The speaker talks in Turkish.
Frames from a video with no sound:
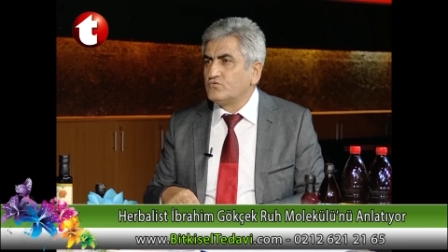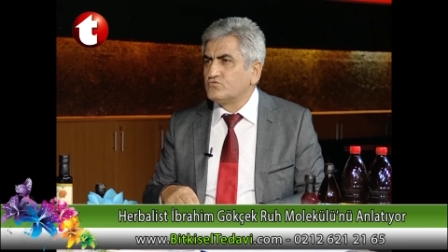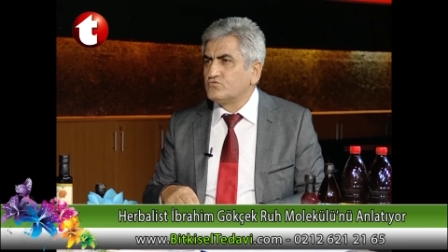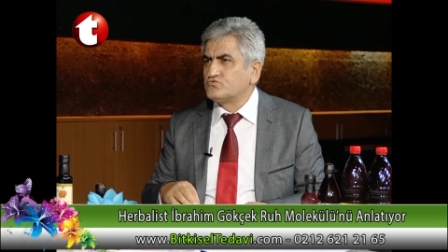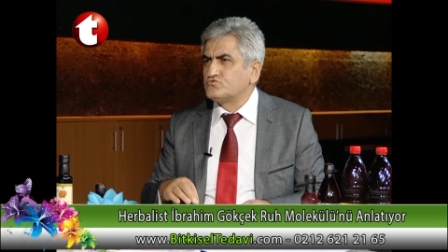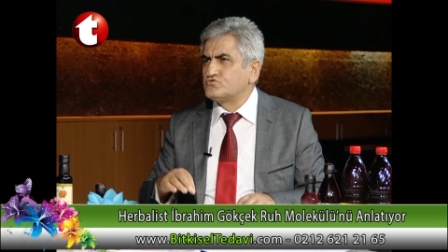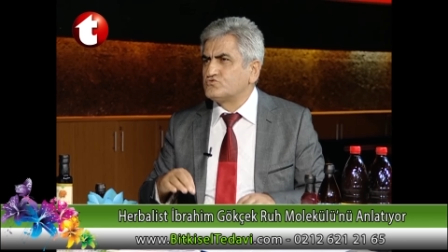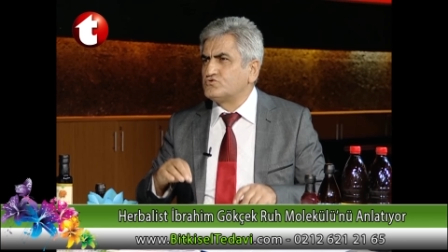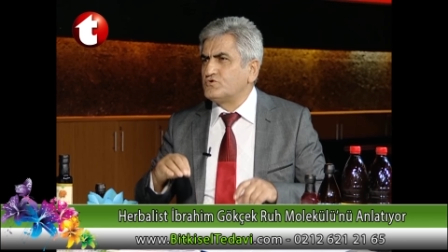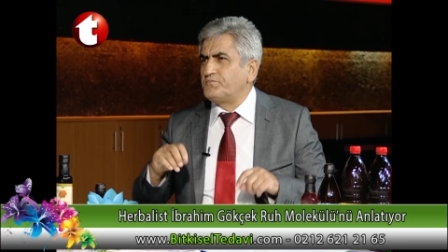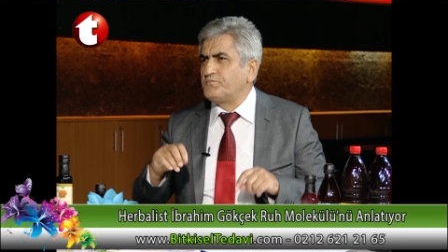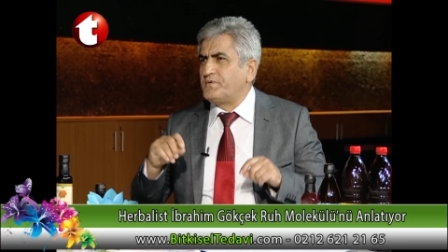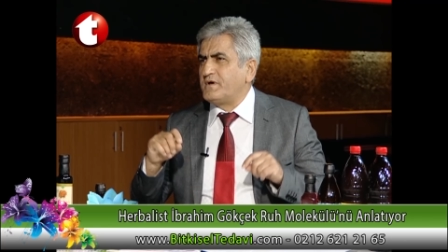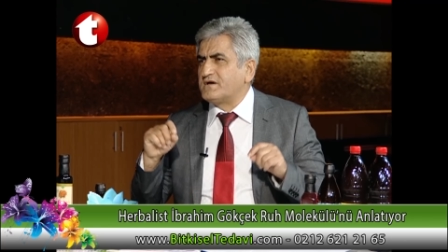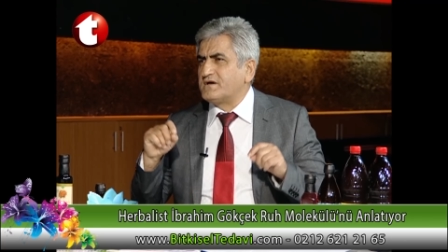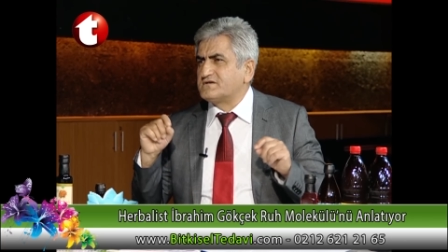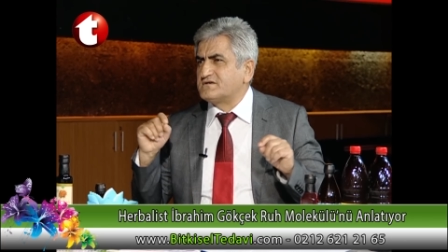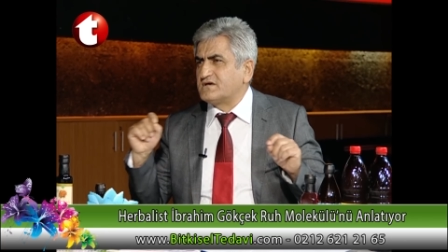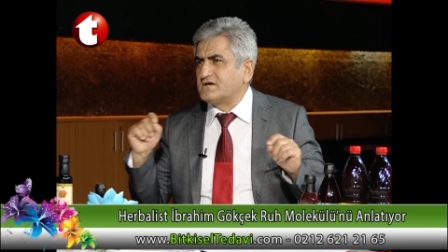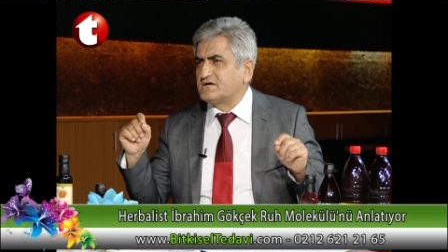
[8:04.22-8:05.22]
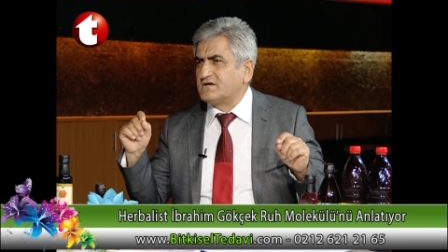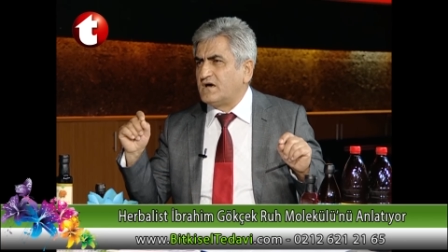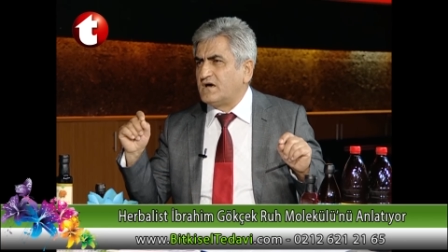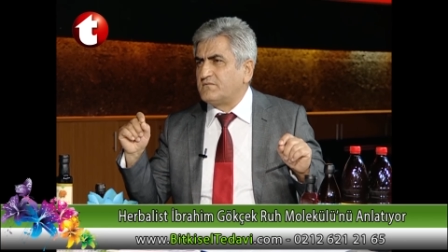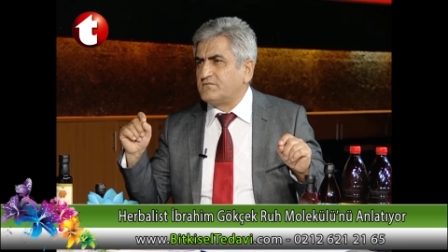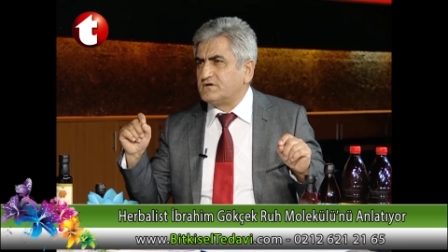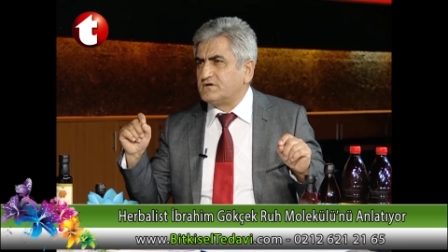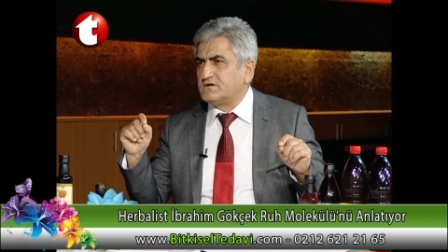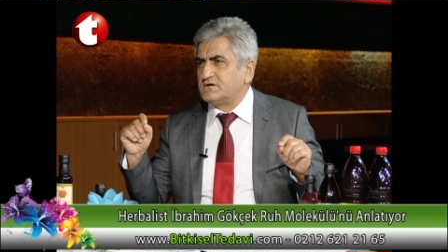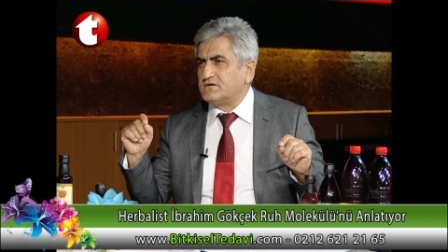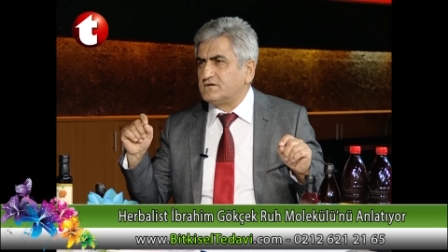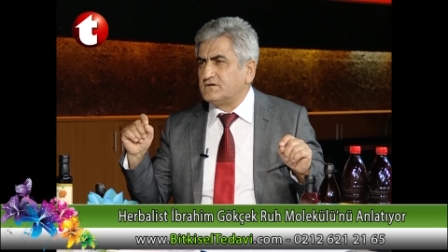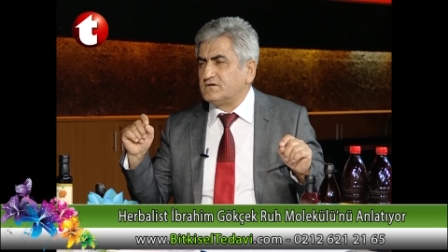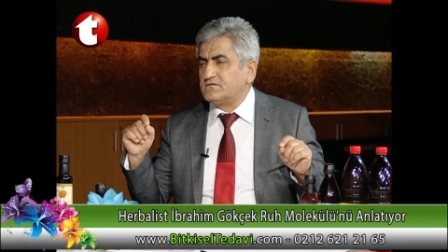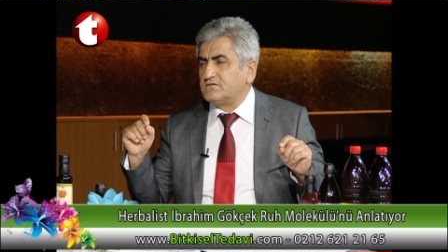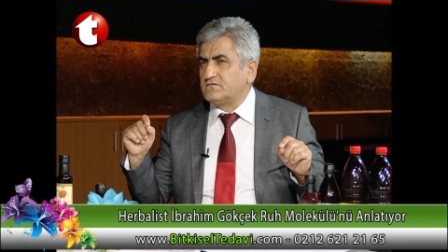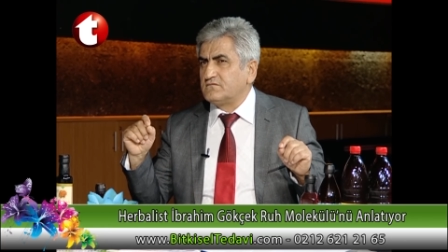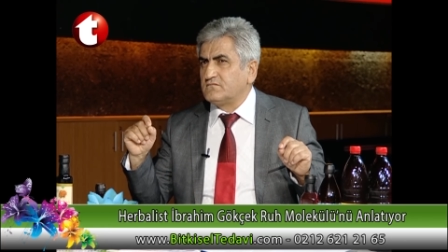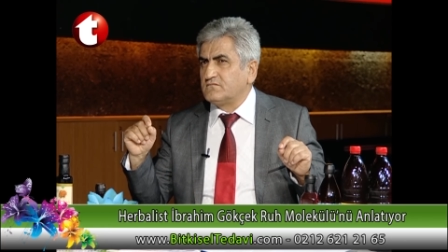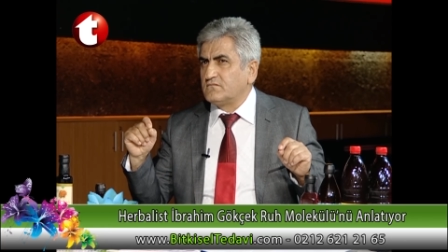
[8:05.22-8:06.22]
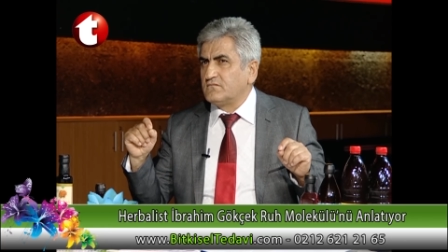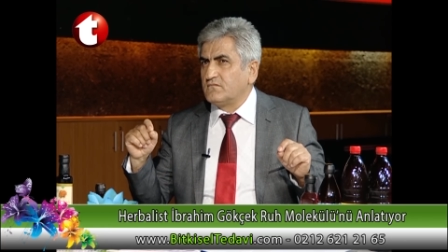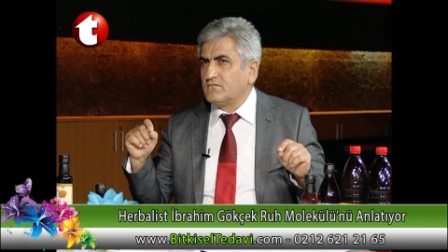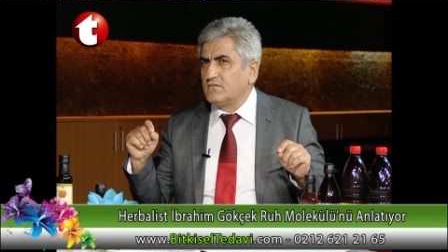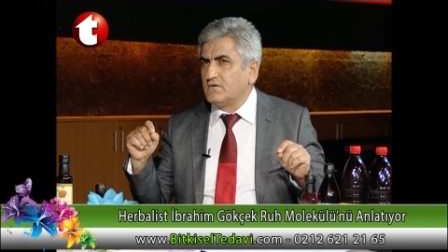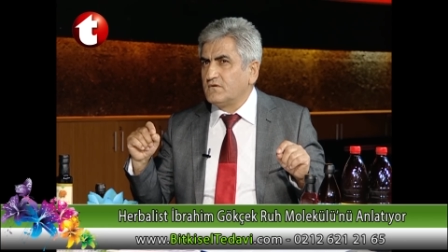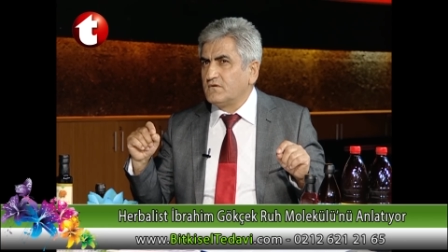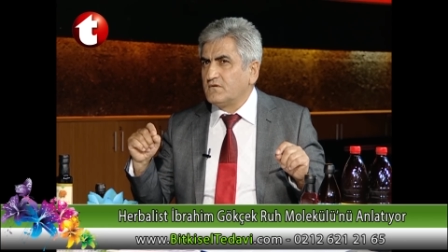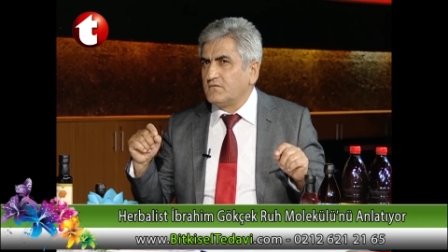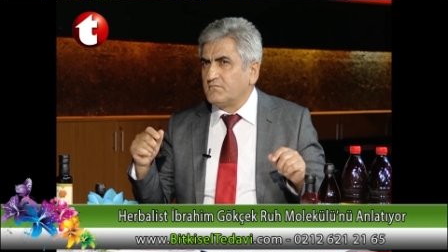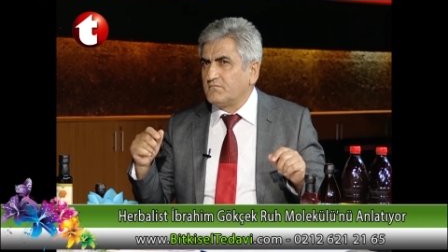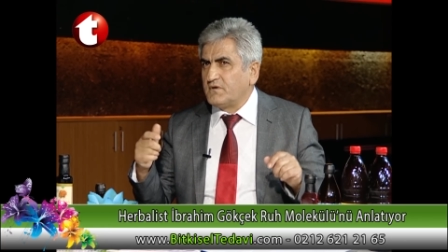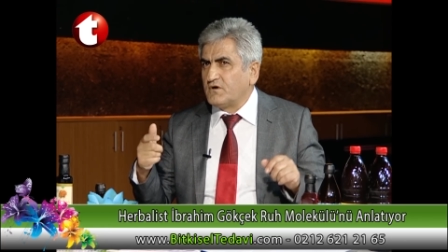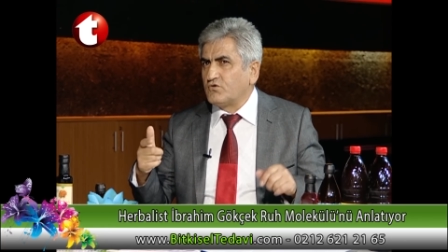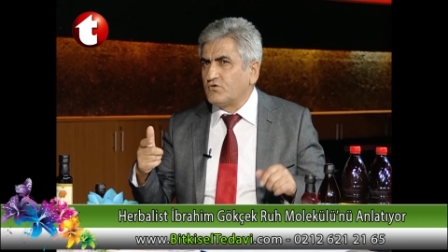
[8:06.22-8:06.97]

Süper zeka biriydi. Ben